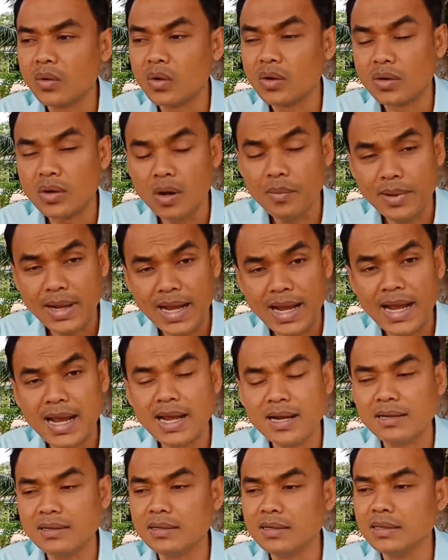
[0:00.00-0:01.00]
คนรอบข้า
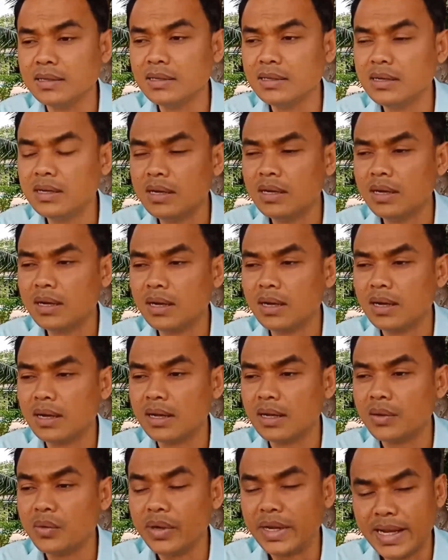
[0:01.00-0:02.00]
งหรือ
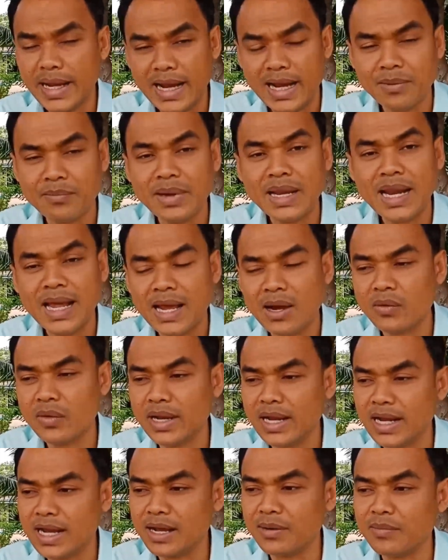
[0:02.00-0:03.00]
หน่วยงานไปแล้ว
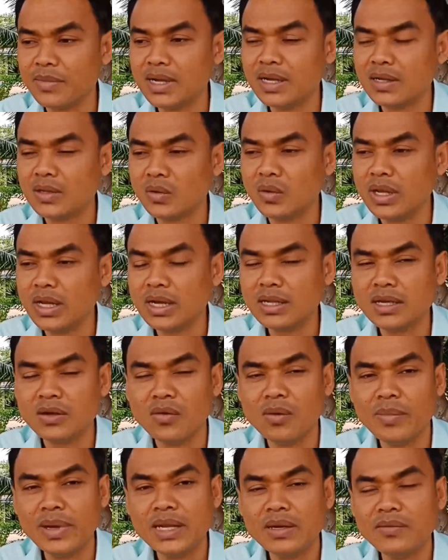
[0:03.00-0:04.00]
นะครับ ตรงนี้ก็ถื
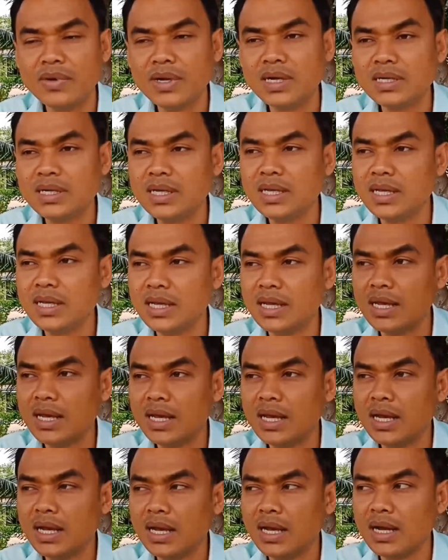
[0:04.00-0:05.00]
อว่าเป็นเรื่องที่
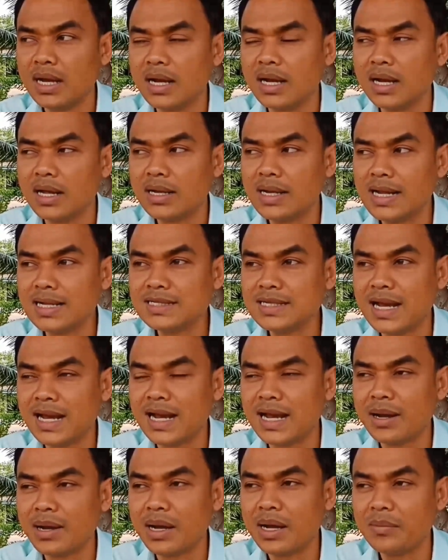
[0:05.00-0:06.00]
น่าจะ
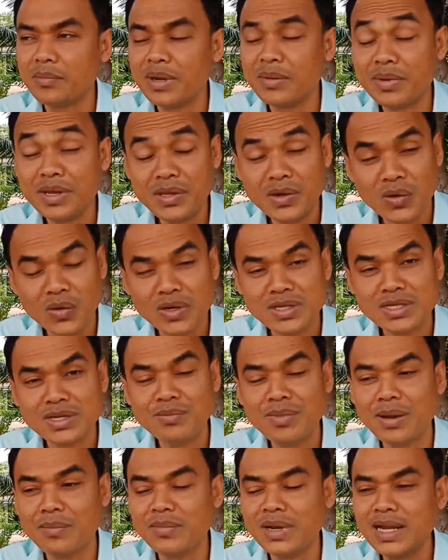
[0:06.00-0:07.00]
เป็นประโยชน์
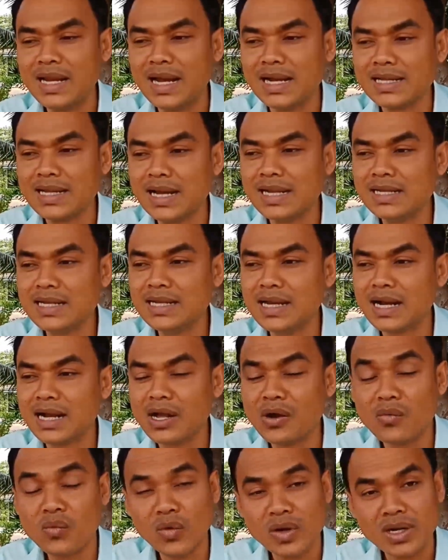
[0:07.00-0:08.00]
สำหรับหลาย ๆ ท่านที่ยัง
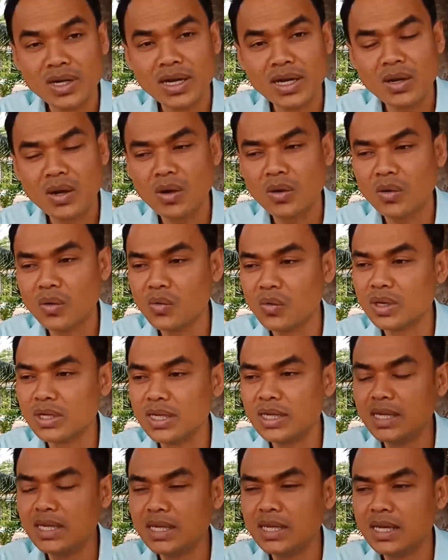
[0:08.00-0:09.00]
กังวล และก็กลัว
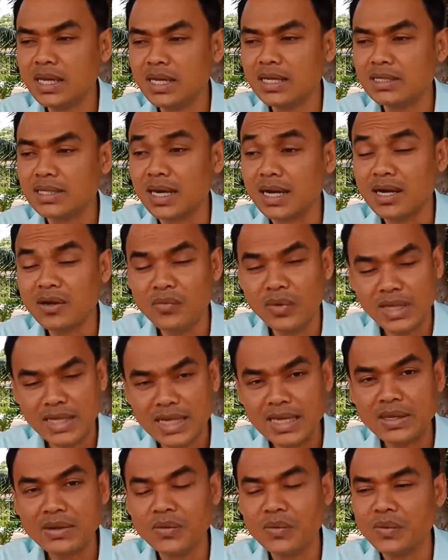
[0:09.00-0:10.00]
ที่จะขึ้นเว
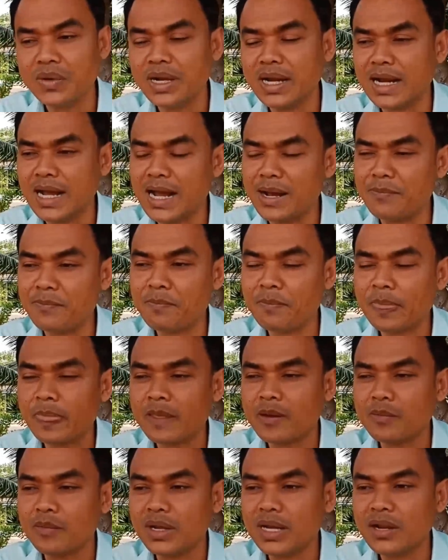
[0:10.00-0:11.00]
ทีอยู่นะครับ
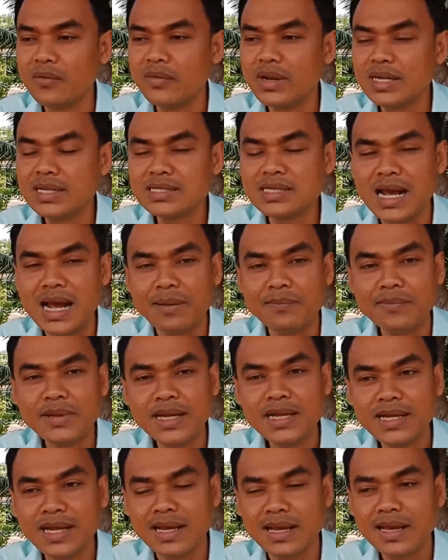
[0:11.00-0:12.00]
เพราะนั้นวันนี้ 3 เท
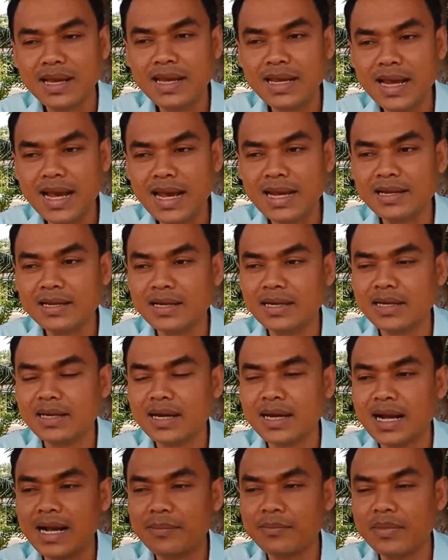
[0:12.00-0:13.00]
คนิคง่าย ๆ เลย
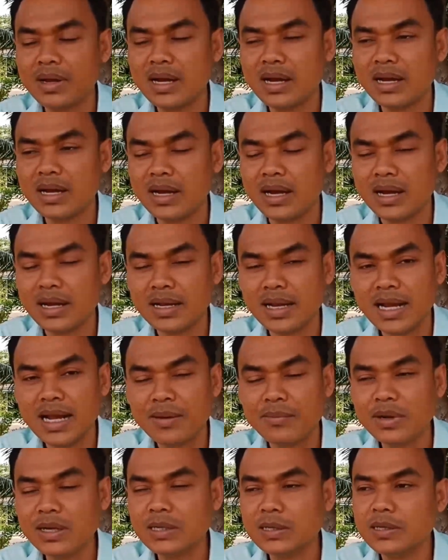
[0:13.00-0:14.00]
ก็ครับนะค
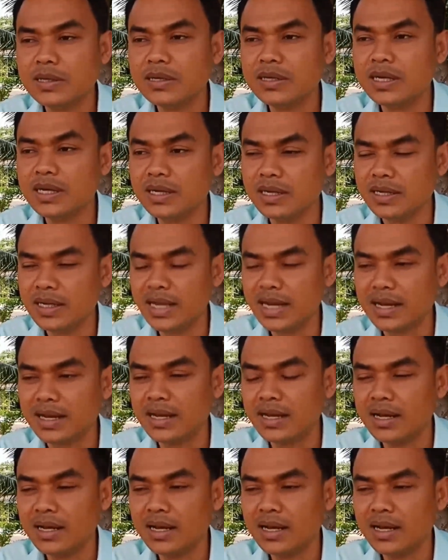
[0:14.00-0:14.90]
รับ ก็คือ1เนี่ย